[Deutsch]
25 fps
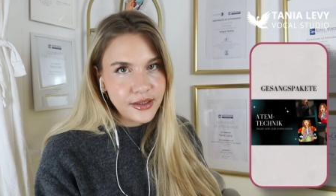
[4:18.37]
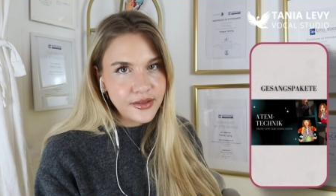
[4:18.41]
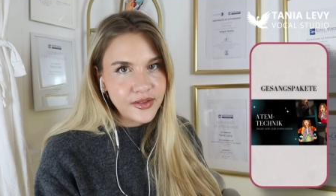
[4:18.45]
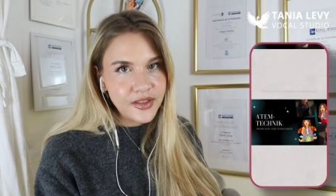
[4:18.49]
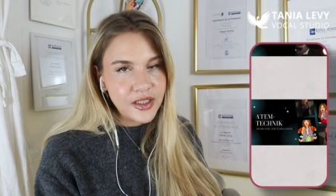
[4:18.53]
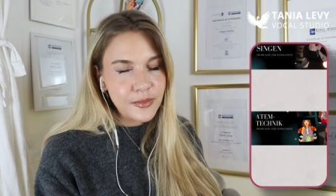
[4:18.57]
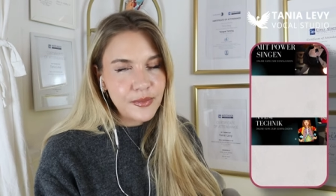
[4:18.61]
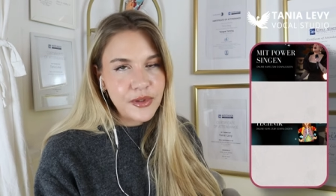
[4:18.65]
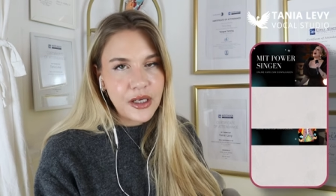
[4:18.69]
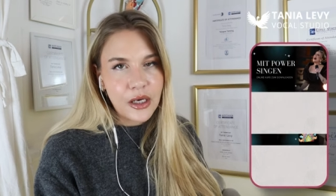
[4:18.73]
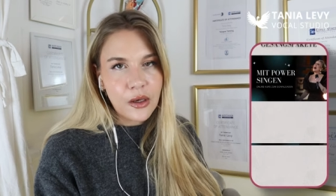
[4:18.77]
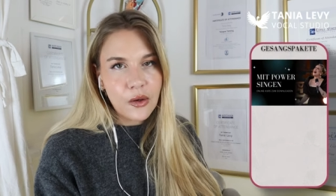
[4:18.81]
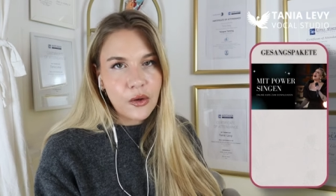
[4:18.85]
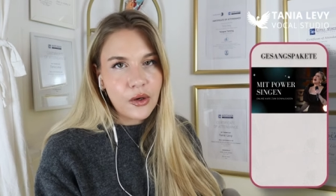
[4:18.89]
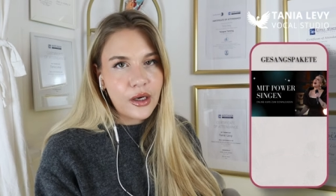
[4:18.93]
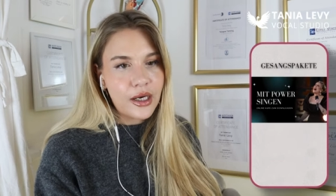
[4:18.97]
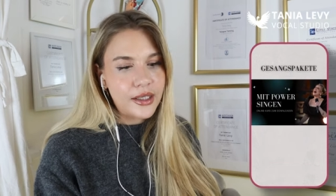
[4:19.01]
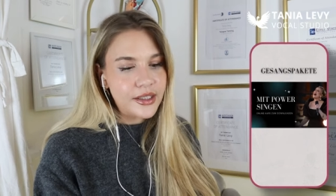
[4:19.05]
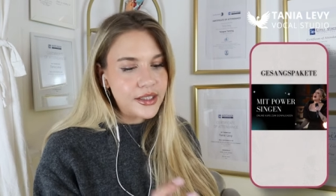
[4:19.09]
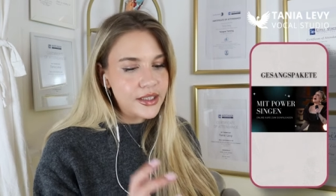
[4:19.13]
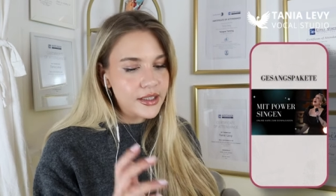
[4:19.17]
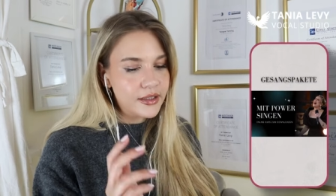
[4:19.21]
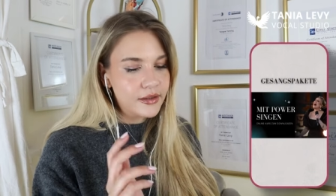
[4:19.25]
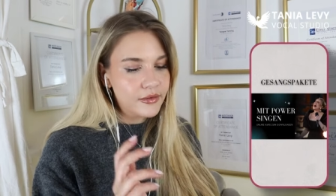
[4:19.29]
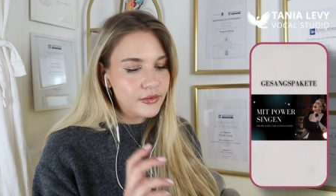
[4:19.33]
Es gibt ja auch
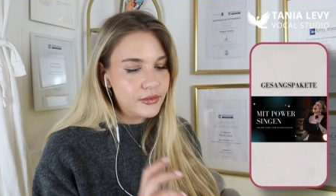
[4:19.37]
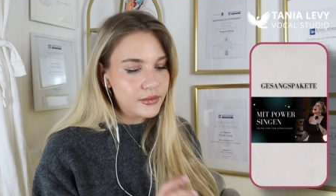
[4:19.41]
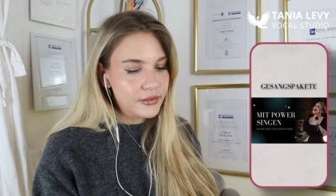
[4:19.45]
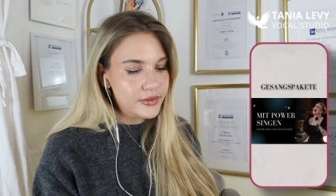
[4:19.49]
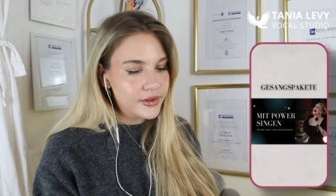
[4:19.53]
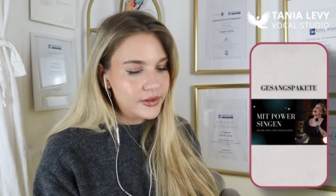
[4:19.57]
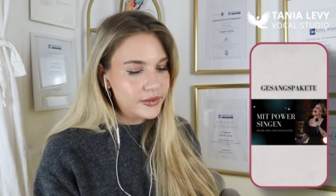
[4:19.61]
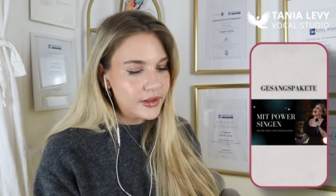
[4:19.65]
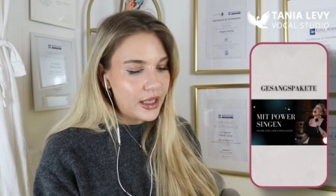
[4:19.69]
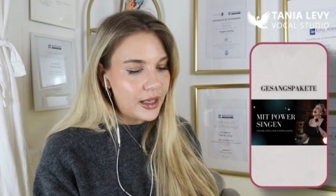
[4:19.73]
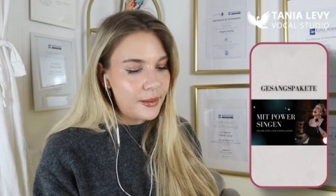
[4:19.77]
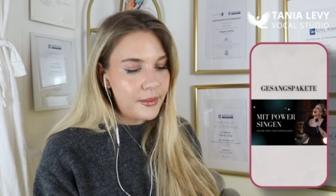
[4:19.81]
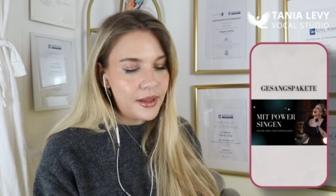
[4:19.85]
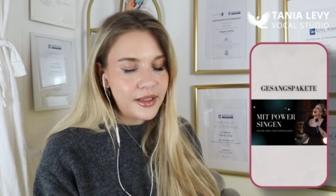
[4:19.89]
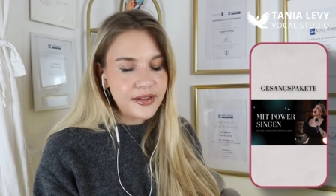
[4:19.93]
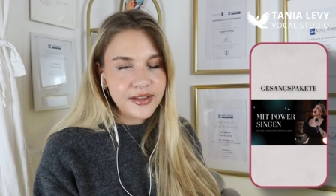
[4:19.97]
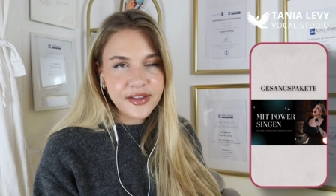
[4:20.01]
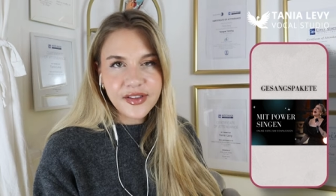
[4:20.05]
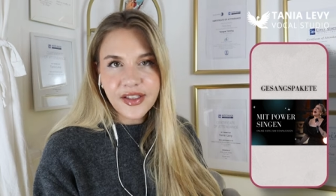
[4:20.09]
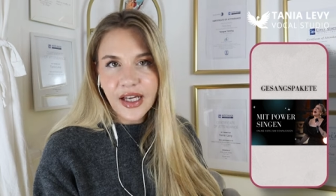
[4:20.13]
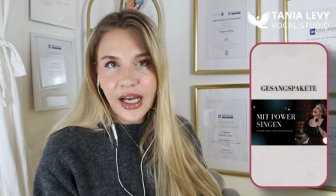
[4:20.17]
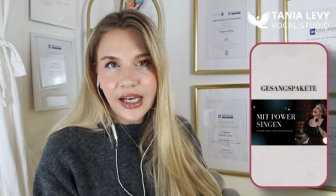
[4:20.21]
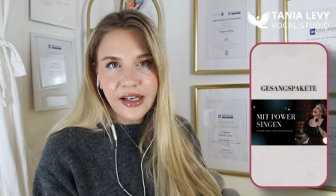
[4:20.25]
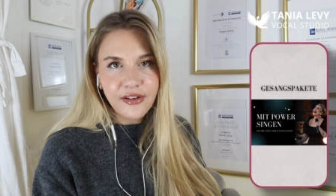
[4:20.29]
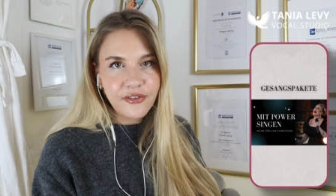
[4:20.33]
andere
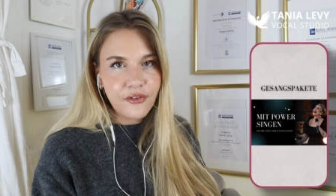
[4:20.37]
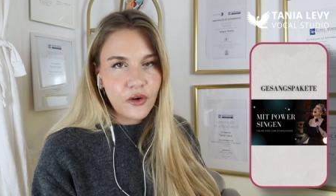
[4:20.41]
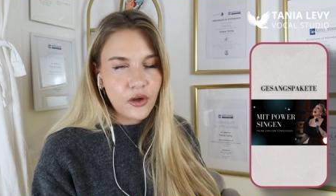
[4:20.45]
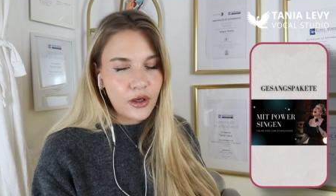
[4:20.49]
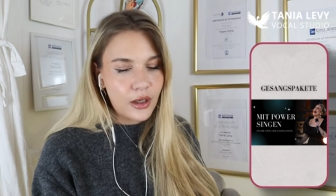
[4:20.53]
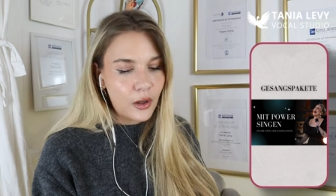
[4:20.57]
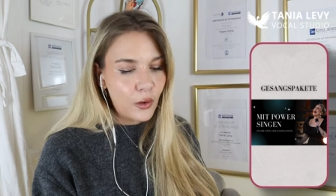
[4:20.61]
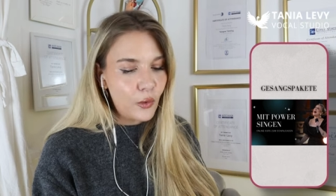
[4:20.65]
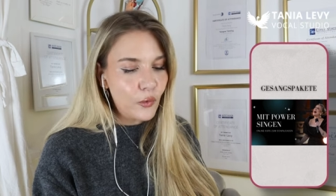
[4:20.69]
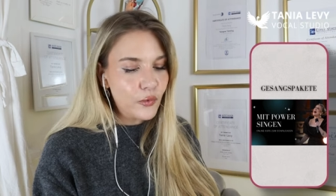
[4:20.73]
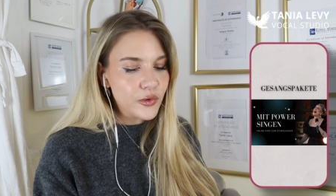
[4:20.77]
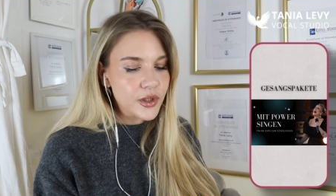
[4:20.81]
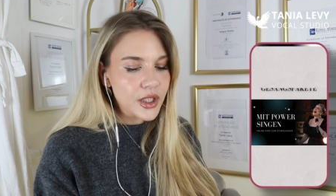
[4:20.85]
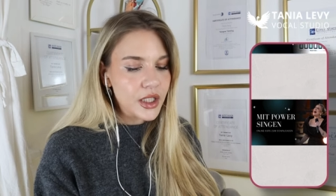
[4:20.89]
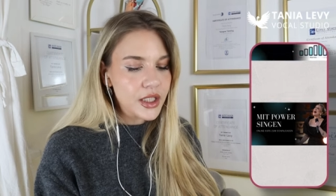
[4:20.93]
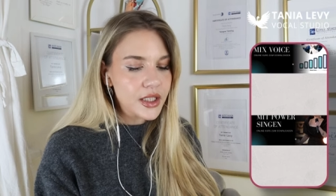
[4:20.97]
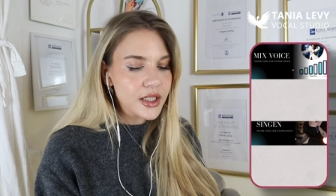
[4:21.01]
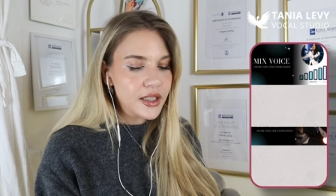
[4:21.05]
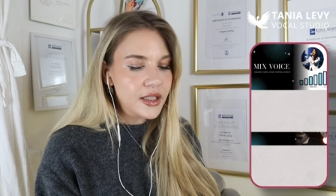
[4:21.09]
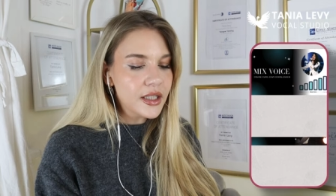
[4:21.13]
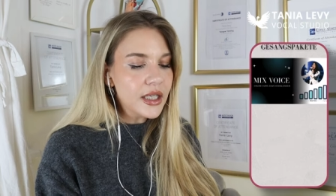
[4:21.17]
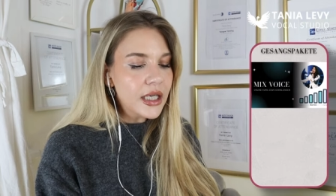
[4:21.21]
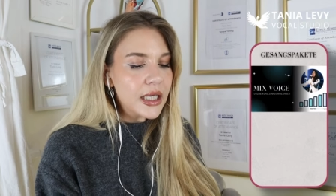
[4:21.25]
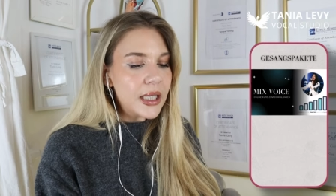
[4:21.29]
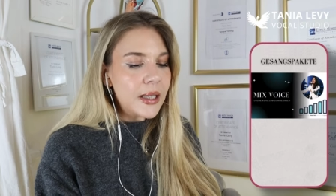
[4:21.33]
damals
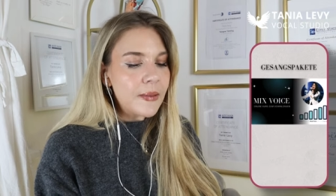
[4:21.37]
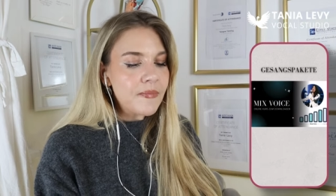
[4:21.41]
Skyfall-Auftritte.